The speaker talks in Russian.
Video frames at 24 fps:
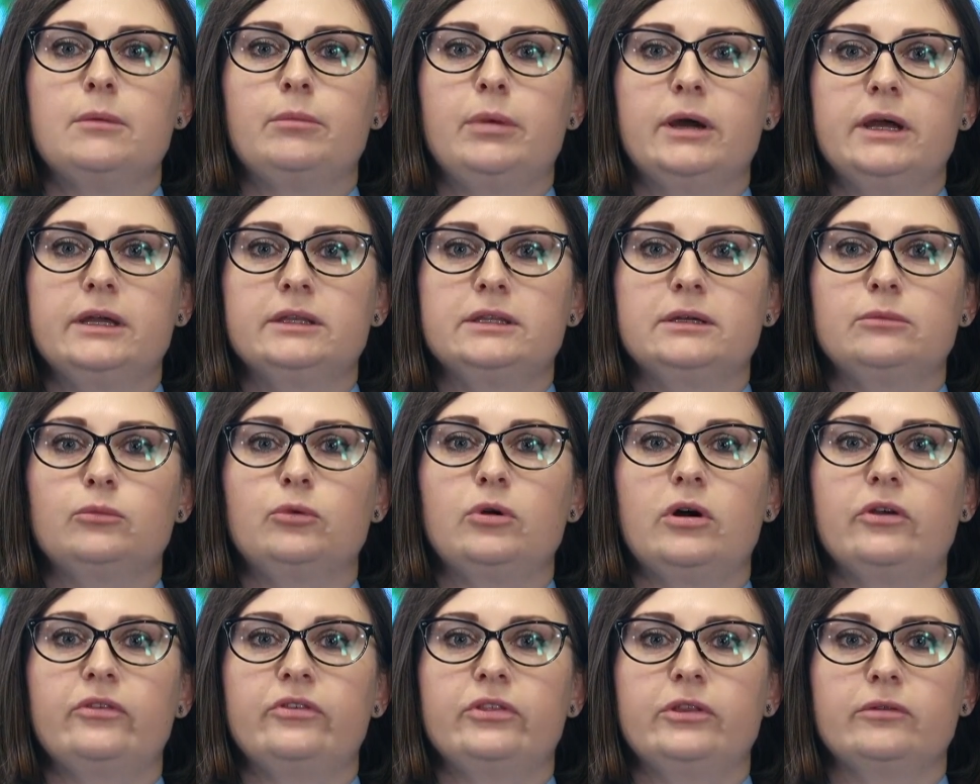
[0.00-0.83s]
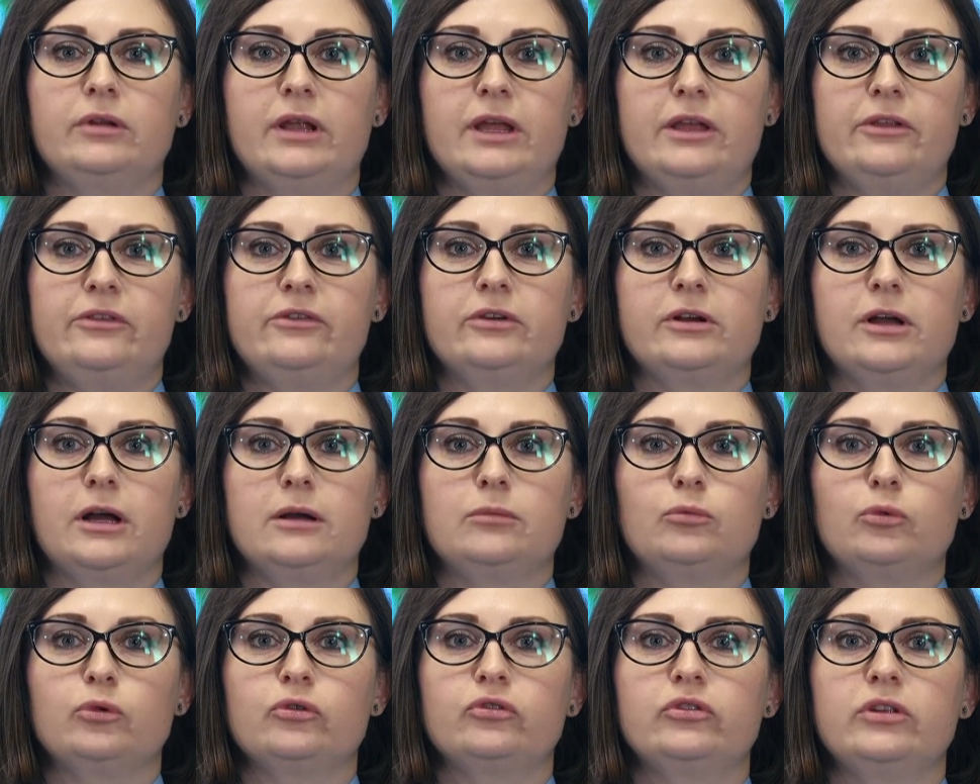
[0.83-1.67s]
Поэтому оставляйте как
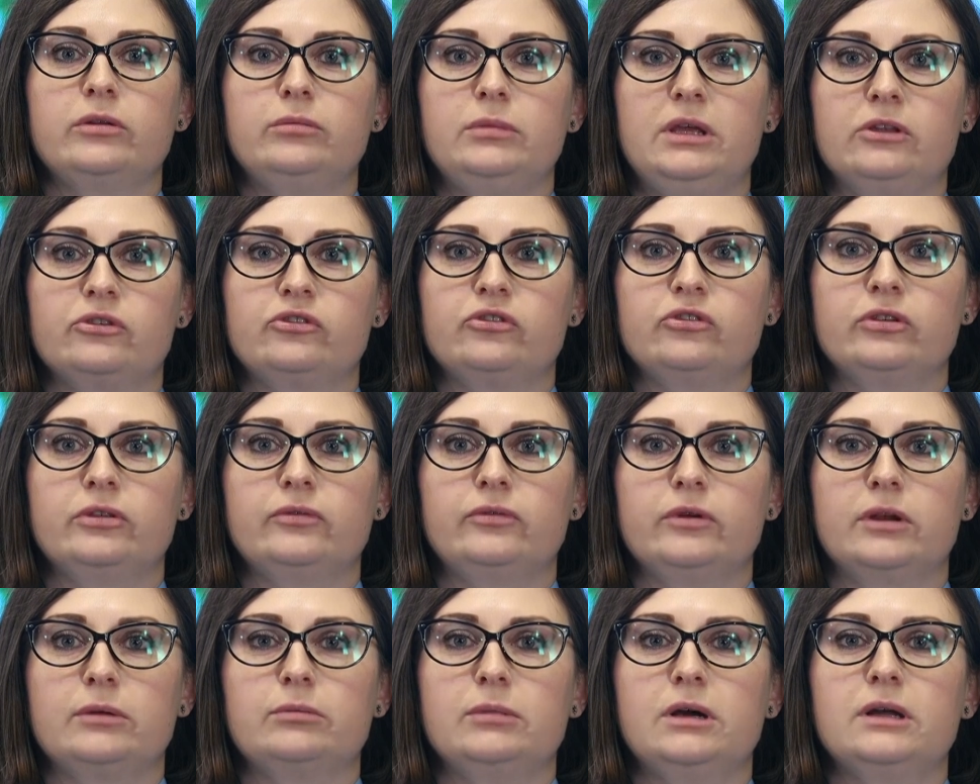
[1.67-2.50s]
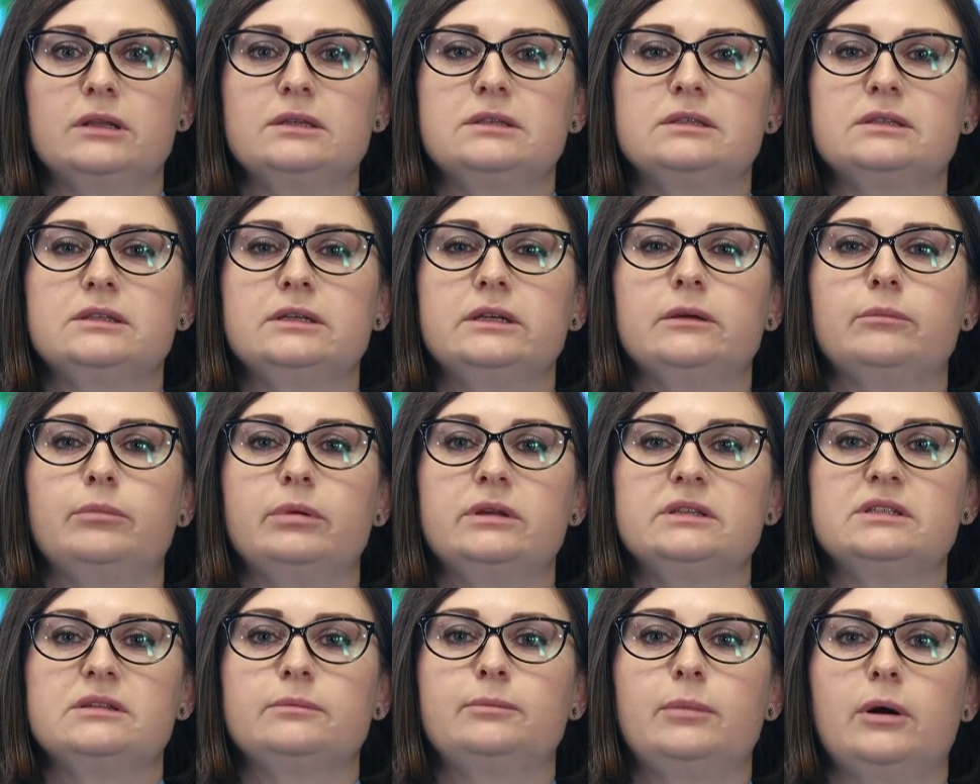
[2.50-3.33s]
можно меньше информации
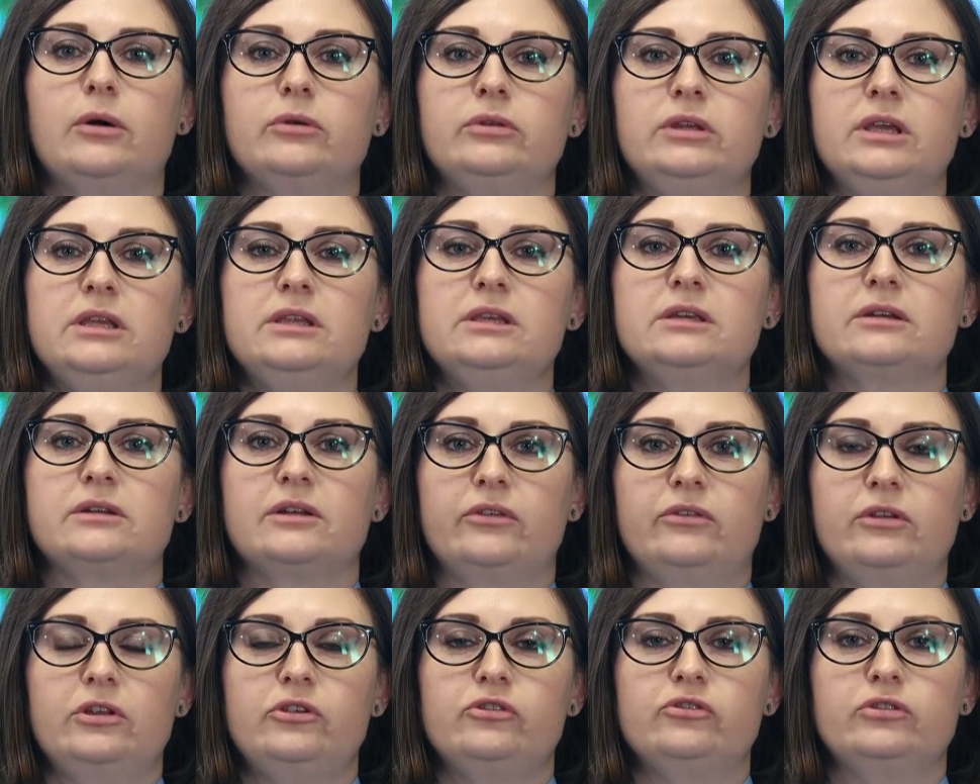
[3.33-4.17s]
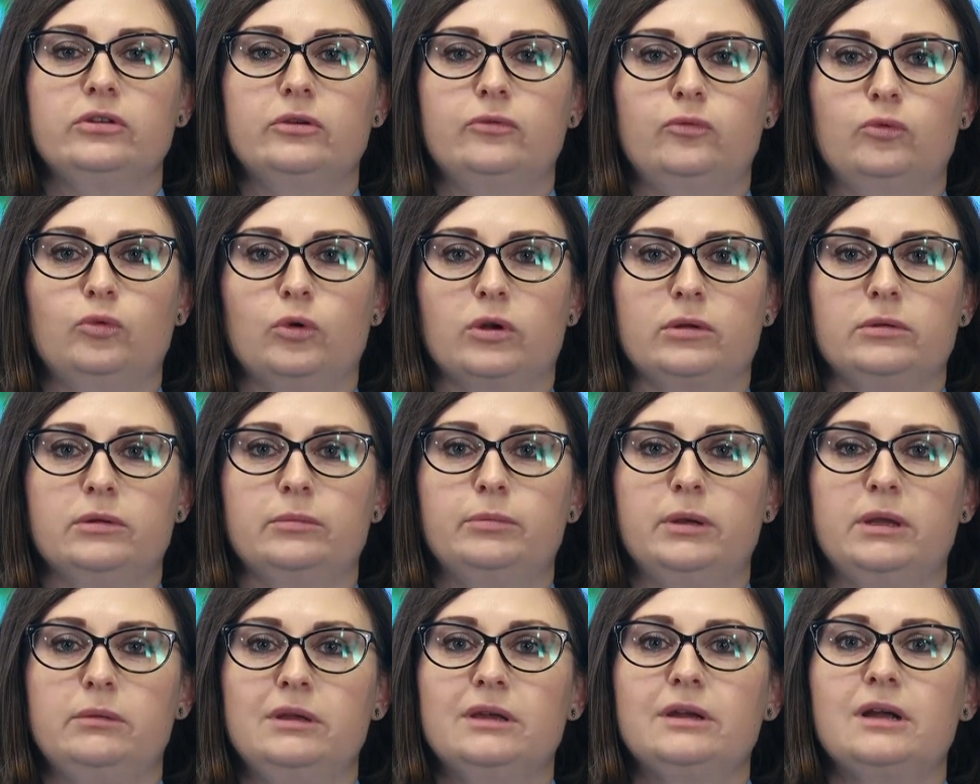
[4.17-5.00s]
при заполнении различных форм,
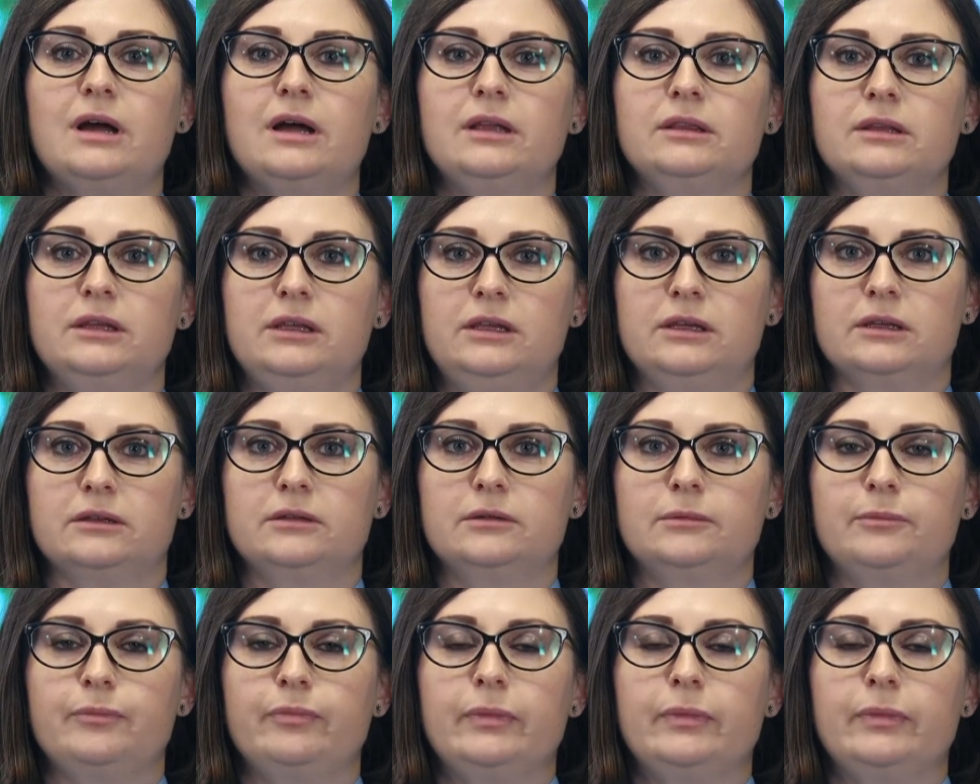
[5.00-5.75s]
например, анкет.